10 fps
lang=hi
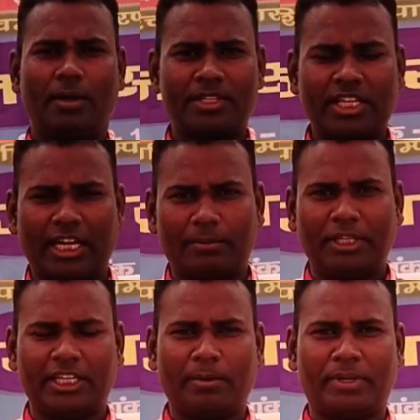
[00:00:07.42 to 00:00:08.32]
नमस्कार आप
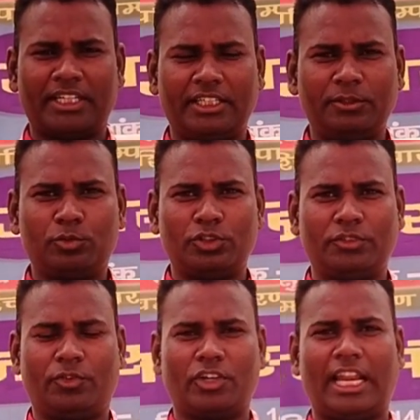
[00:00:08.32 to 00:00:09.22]
देख रहे हैं पटना न्यूज़
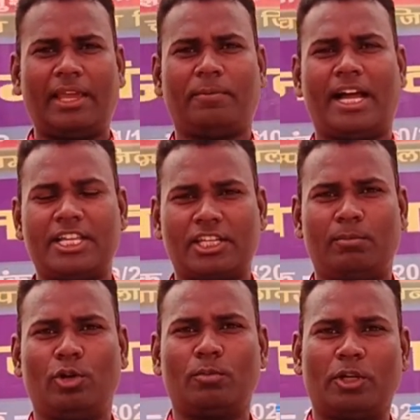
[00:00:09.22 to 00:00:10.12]
24 लाइव आज
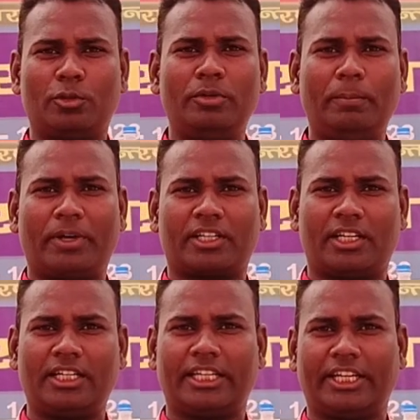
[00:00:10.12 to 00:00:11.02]
हम लोग मधुबनी
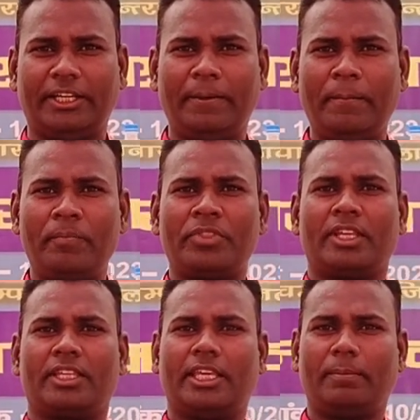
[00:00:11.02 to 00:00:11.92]
प्रखंड के
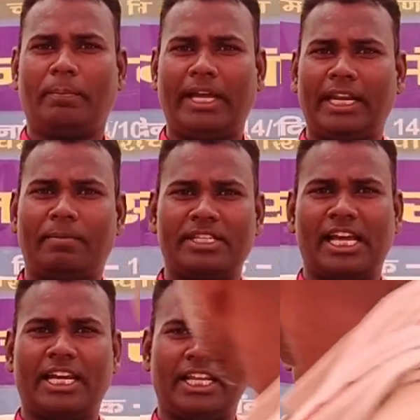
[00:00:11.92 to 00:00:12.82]
ये बैरा
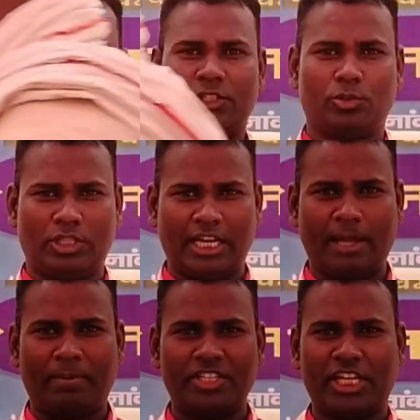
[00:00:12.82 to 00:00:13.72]
बाज़ार है जो
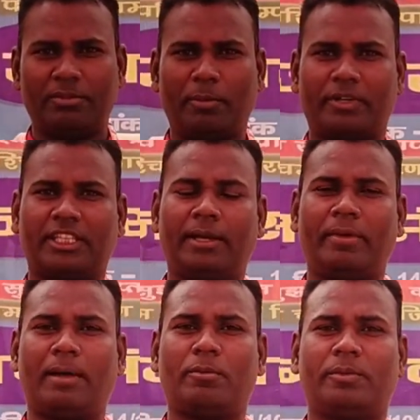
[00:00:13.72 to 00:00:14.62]
धनहा पंचायत में पड़ता है
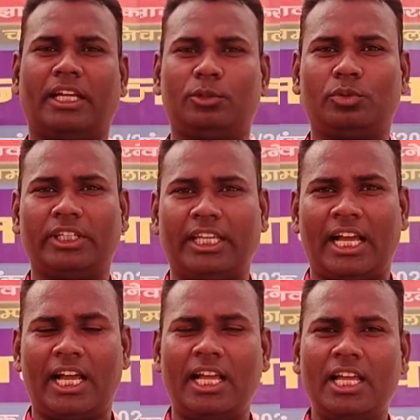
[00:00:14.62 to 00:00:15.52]
मैं आपको बता दूं कि
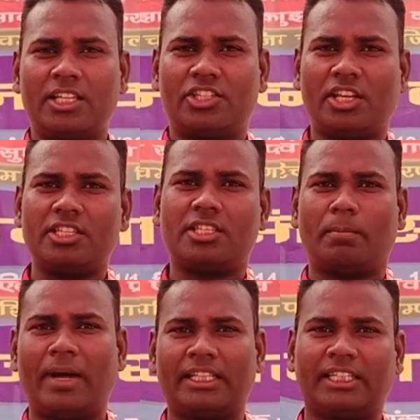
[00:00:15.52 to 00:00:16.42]
यहाँ जन
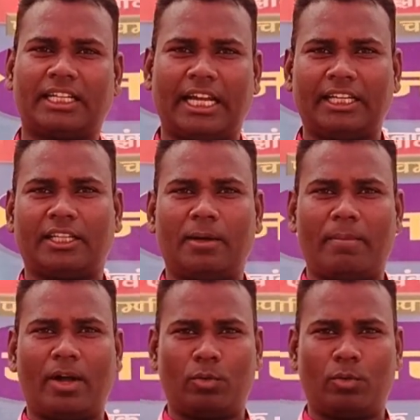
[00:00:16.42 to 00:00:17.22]
संवाद का कार्यक्रम